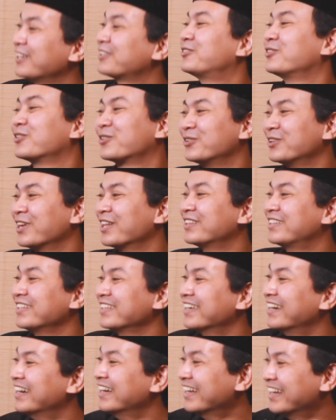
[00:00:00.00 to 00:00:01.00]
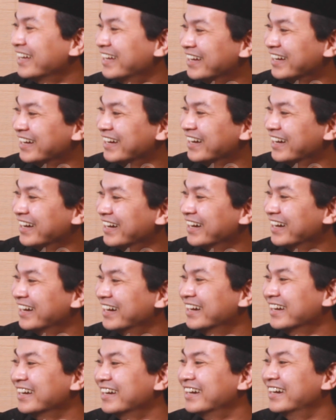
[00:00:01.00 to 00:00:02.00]
dia turun nantinya iya,
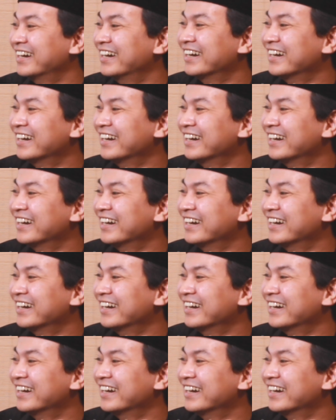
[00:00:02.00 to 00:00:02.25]
iya.